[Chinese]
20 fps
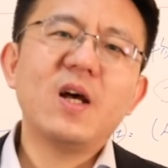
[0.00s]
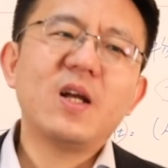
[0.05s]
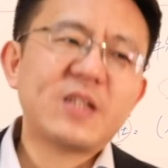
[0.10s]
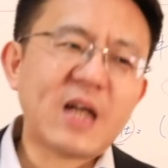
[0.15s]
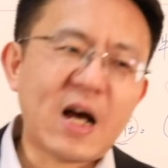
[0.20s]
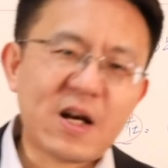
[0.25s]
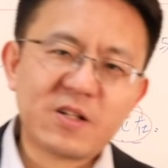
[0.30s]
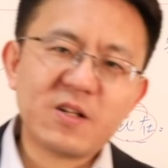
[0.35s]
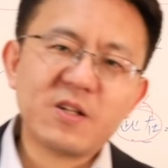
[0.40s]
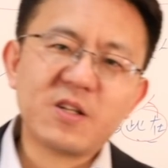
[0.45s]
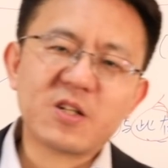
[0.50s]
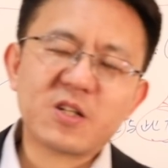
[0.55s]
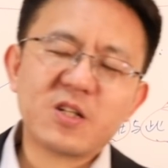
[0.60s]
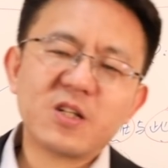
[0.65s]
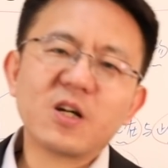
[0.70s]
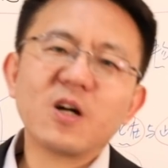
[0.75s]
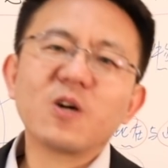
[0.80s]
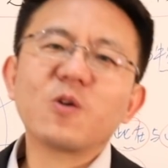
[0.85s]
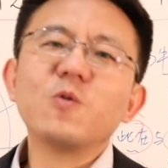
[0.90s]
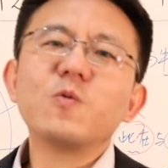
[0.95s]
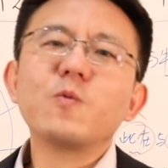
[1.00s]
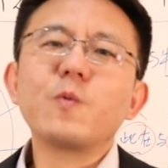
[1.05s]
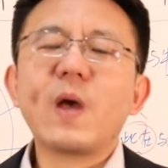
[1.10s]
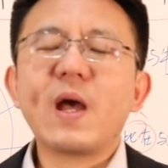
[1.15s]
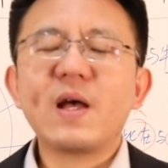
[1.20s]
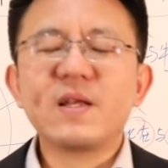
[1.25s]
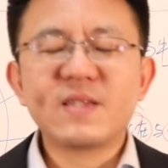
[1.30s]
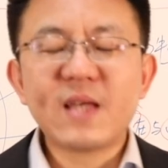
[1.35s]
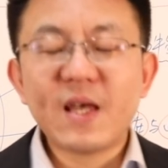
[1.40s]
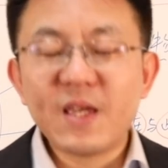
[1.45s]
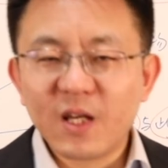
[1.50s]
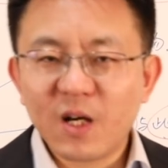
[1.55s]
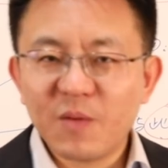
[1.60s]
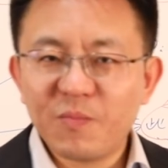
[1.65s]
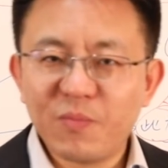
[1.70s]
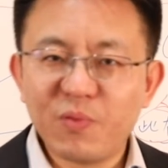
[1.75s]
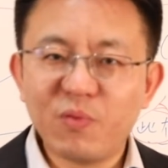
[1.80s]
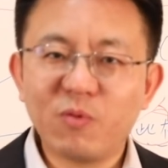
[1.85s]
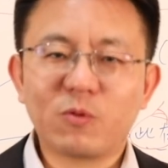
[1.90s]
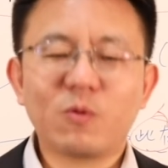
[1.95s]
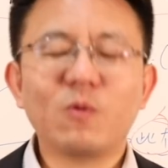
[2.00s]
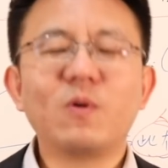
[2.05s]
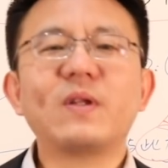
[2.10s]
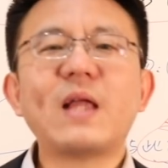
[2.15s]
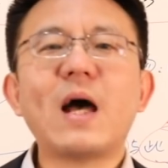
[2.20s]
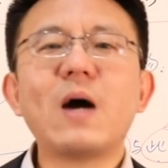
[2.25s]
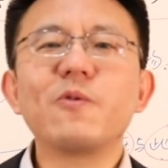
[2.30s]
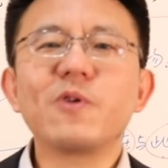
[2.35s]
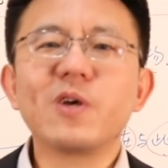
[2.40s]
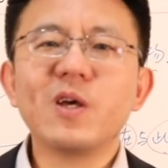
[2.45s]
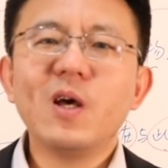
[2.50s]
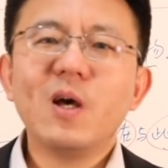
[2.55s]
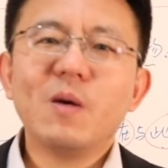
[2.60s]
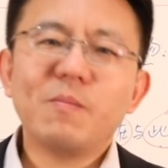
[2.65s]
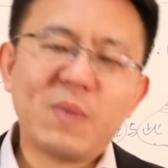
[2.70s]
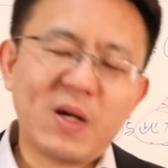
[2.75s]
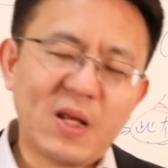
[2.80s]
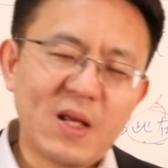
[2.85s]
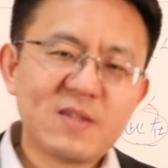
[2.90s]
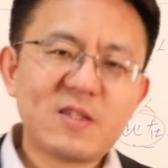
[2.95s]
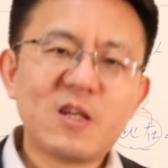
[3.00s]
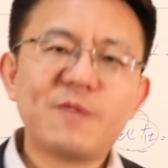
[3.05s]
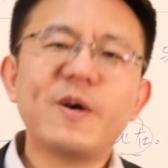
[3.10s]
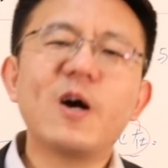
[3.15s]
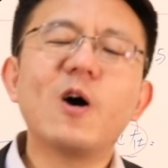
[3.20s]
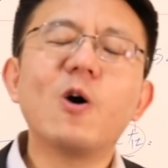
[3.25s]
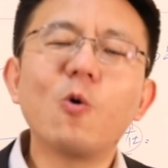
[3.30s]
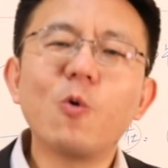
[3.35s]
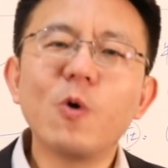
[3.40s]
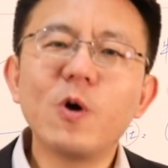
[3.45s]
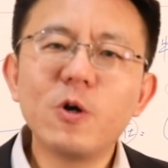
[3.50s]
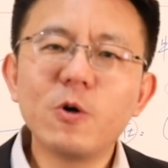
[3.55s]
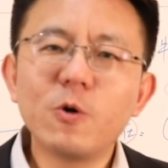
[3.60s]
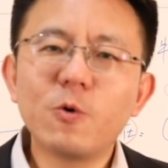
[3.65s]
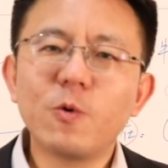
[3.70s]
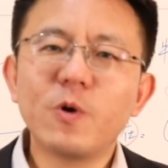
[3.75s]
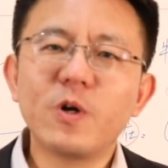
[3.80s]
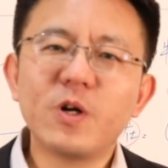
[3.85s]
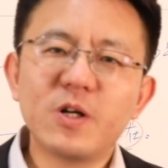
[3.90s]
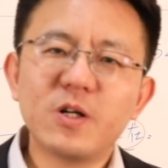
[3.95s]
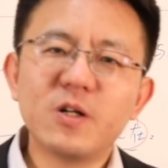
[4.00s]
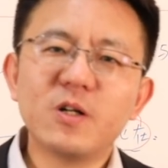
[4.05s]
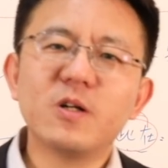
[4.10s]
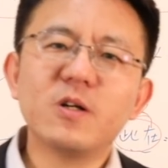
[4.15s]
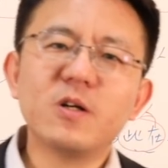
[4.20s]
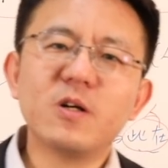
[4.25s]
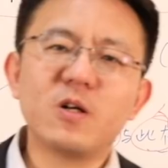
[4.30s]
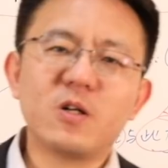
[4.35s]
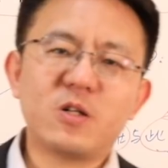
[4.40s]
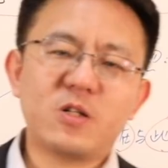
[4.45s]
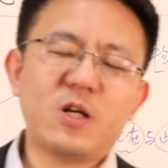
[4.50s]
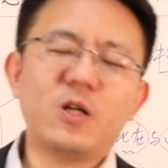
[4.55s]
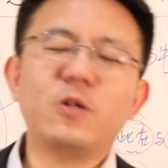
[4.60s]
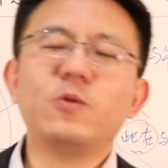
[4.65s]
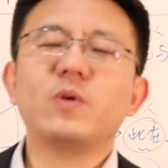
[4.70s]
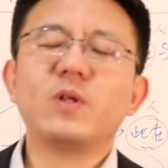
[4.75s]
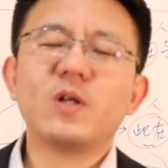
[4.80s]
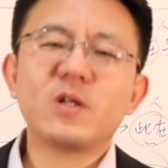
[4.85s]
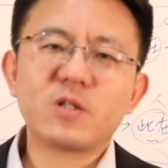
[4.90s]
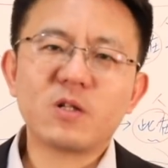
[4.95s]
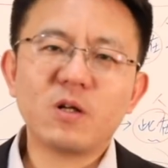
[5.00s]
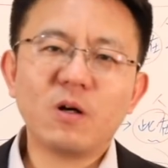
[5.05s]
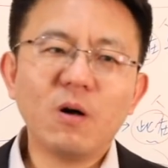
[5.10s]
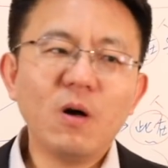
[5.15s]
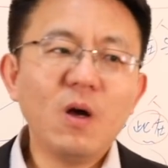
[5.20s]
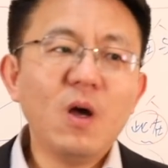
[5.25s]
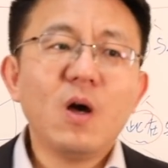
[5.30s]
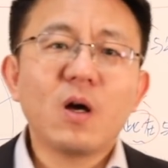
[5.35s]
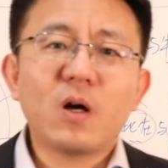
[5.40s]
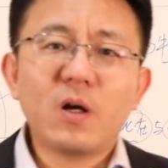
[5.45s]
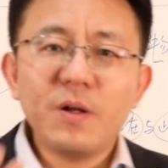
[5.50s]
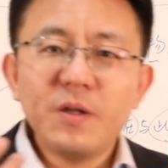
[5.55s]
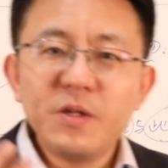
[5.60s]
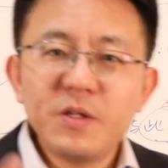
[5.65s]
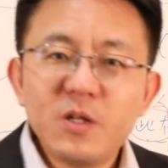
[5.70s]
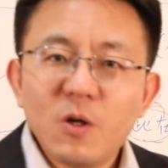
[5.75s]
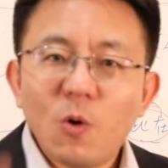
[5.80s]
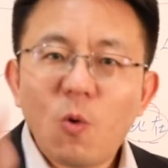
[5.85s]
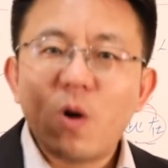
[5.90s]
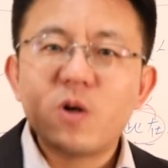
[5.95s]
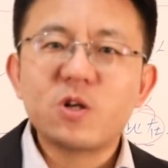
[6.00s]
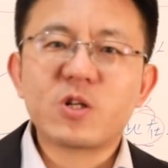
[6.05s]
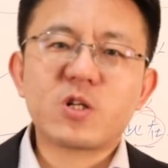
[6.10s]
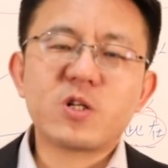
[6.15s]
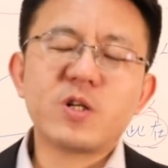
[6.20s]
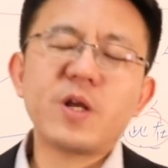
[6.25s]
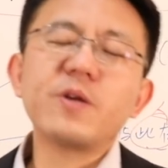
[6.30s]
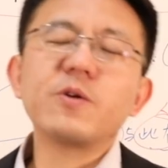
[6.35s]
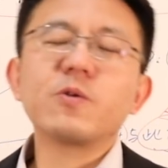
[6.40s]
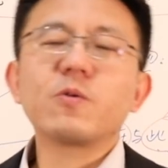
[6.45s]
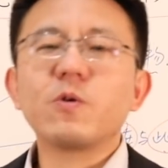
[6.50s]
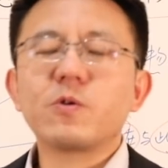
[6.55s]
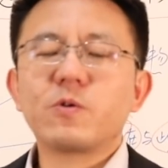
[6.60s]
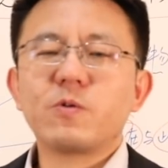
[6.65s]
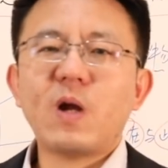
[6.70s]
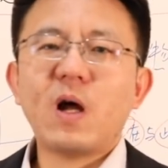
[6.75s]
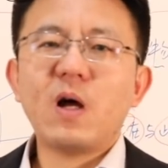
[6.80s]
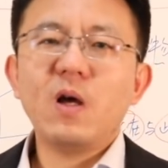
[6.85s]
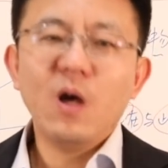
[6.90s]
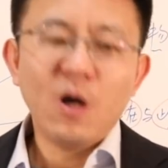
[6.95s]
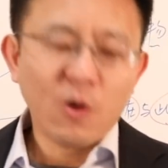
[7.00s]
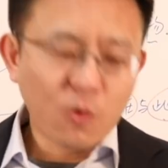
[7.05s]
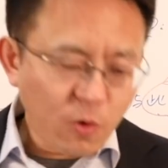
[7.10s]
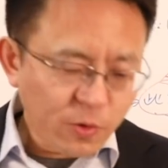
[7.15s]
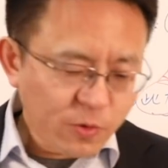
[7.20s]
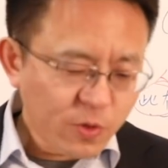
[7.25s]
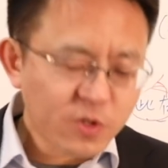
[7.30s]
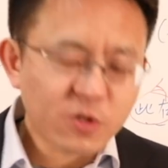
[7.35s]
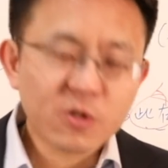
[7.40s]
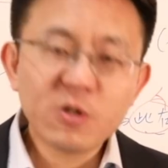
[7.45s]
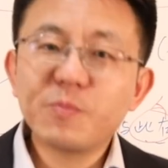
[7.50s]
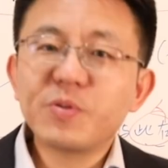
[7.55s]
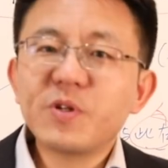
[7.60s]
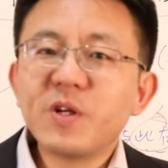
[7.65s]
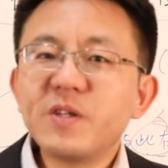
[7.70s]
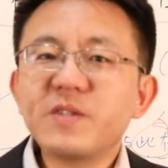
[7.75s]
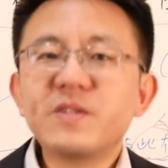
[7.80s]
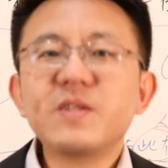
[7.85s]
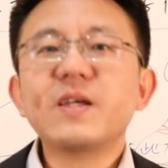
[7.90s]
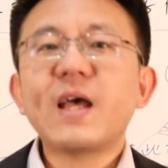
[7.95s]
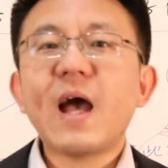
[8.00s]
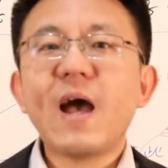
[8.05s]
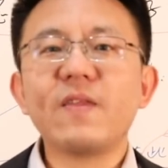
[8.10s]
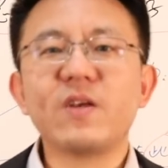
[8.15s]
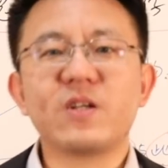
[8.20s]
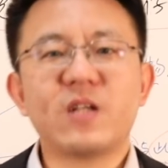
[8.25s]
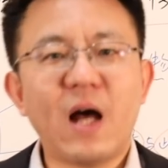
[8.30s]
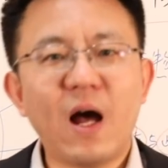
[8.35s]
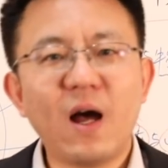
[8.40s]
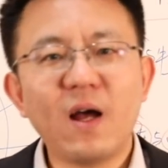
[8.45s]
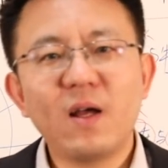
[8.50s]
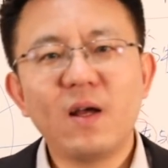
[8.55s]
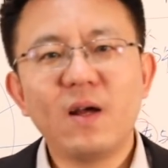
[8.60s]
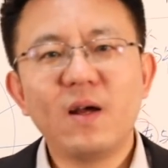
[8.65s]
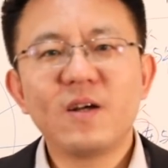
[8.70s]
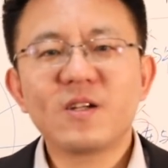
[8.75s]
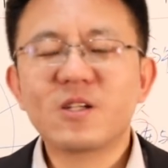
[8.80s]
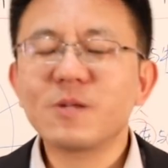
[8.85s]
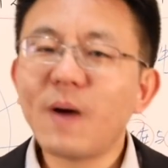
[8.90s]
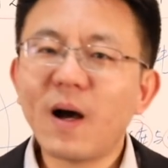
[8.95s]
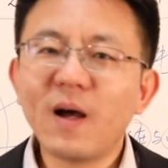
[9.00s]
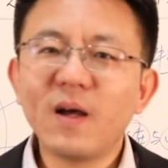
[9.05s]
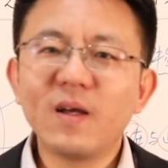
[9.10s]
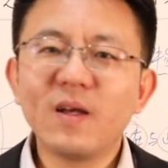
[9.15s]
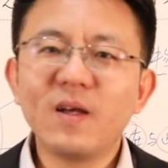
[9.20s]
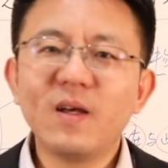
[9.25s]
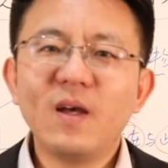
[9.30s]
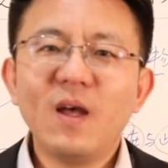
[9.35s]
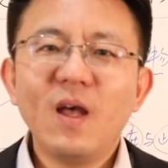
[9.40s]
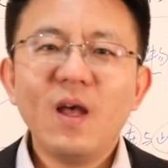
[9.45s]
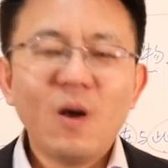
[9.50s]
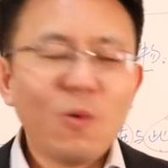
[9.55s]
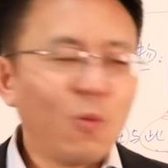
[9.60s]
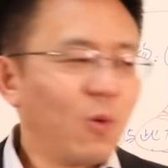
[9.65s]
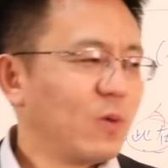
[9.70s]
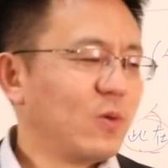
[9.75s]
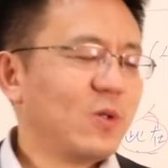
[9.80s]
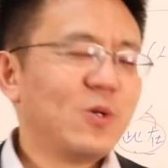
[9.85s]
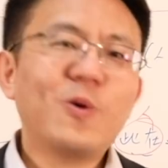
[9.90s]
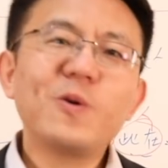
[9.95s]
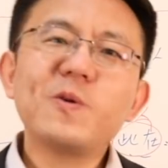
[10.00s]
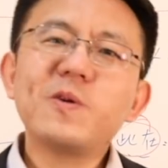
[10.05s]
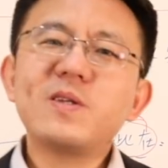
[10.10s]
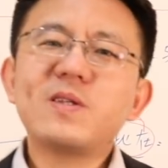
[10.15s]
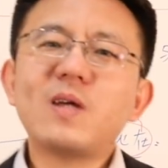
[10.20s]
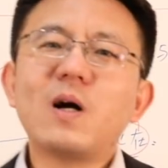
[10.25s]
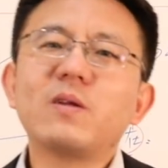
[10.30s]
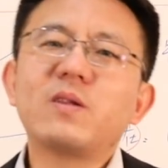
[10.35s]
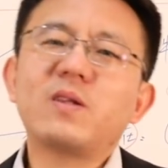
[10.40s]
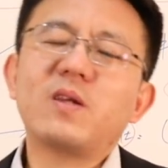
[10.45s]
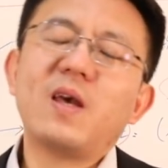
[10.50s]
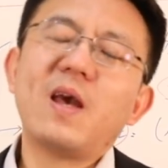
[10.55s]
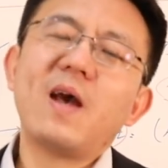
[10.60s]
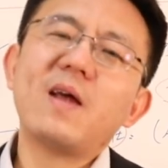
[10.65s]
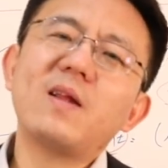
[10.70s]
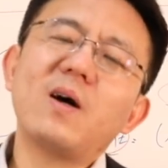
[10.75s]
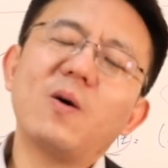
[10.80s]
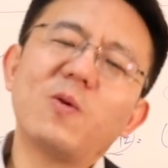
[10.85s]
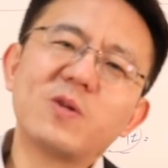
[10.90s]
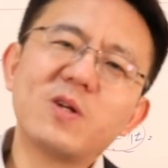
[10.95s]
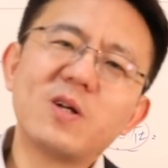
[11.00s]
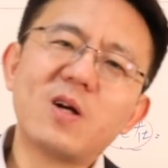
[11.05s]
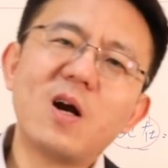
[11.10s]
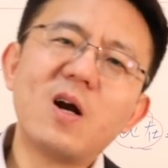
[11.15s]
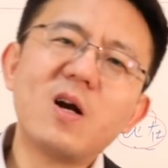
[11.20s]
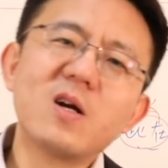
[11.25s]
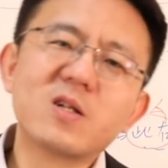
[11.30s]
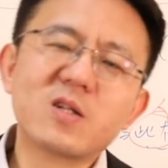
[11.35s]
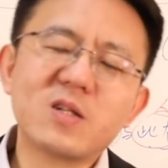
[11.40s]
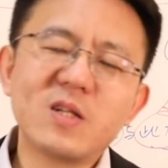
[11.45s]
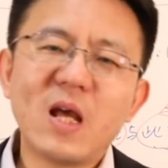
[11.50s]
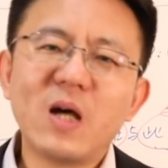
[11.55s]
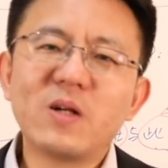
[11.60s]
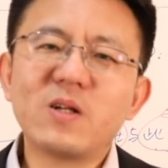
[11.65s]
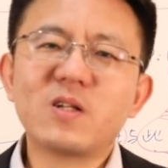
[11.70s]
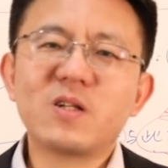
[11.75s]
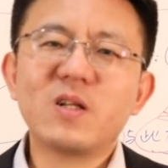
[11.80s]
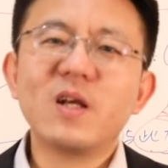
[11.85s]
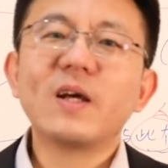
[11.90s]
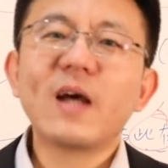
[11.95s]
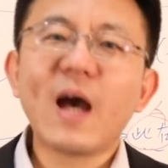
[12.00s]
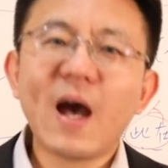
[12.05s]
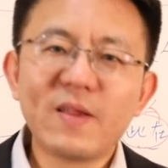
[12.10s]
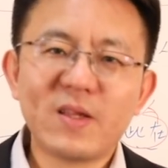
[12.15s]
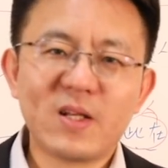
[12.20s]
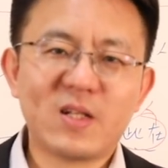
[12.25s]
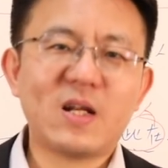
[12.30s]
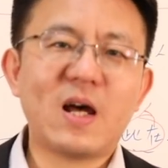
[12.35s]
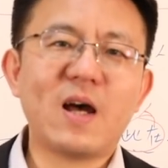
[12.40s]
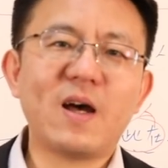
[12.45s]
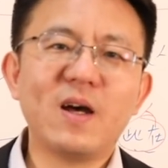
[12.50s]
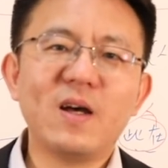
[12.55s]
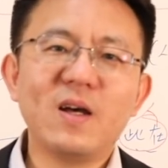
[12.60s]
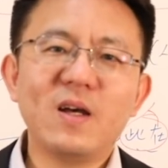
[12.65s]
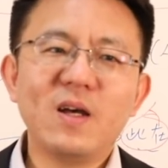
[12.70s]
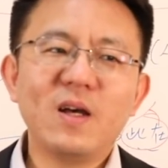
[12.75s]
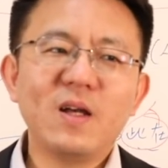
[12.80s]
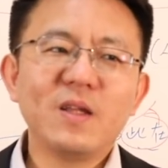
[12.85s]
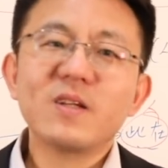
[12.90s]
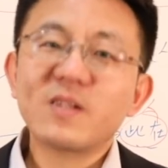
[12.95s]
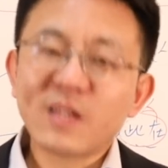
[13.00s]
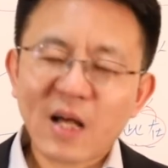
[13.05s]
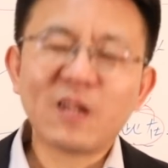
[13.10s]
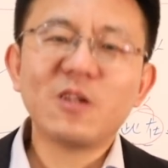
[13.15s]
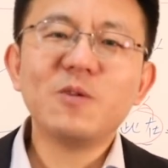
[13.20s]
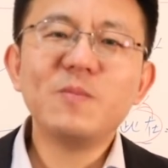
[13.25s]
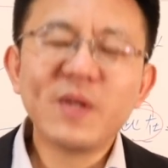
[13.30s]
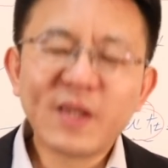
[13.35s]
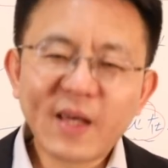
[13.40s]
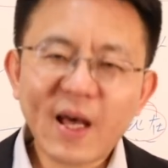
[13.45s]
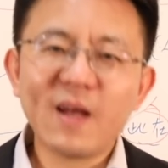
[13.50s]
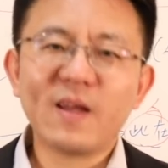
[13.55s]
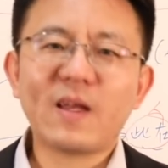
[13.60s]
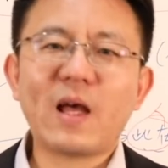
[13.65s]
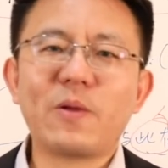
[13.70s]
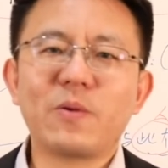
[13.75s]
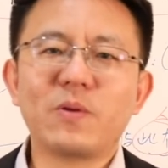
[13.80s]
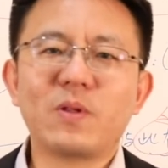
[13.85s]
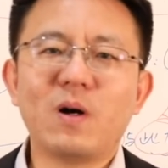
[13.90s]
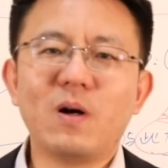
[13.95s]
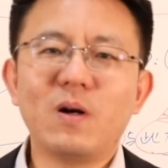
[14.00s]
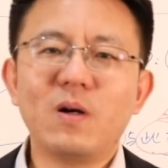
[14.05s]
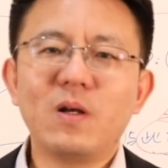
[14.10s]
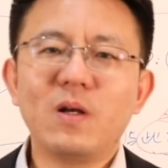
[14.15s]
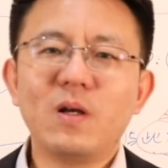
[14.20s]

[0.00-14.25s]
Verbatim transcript: 假设你是一个公务员，在一个普通的单位，每天在那边浑浑噩噩沉沦的时候，可能一晃时间就过去了。过去了之后，你不知道你自己干了啥，是吧？我，你回去想，天哪，我这二十年这时间干了啥呀？你啥都没干，感觉到。